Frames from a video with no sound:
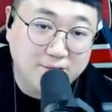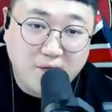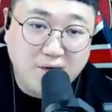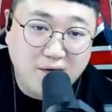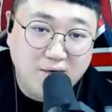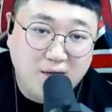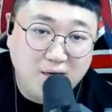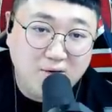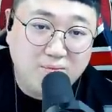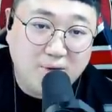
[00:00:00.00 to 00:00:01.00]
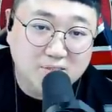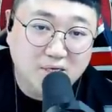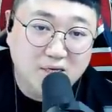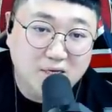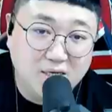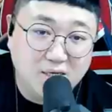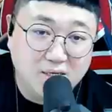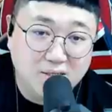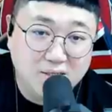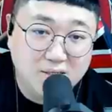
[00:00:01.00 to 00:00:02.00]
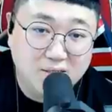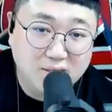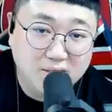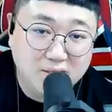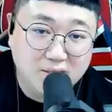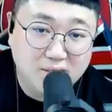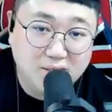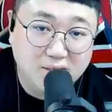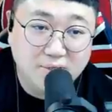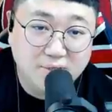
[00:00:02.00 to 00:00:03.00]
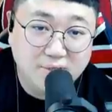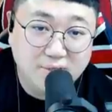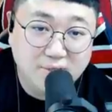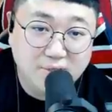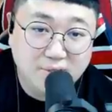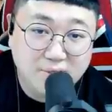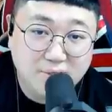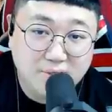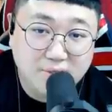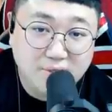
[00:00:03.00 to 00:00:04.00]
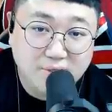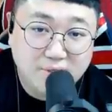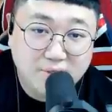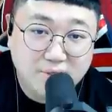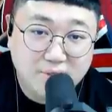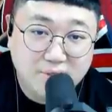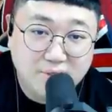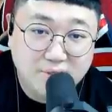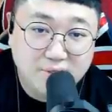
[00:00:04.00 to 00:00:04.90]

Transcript: 방관리를 하라고 방장아 야 130kg 아 미안 나 뚱뚱하다 니처럼